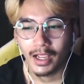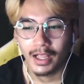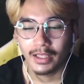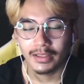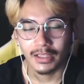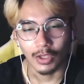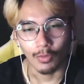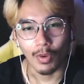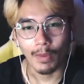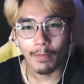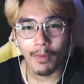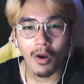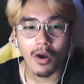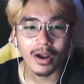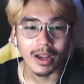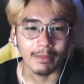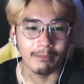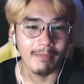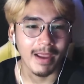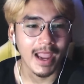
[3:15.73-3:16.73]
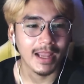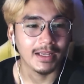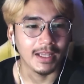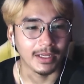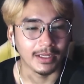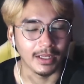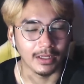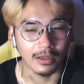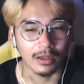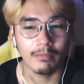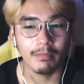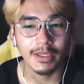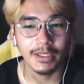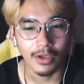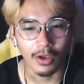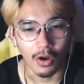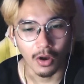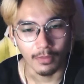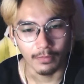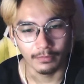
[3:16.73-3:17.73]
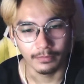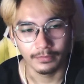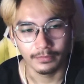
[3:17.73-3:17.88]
แต่ว่าพ่อกับแม่เด็กเนี่ยก็ไม่ยอม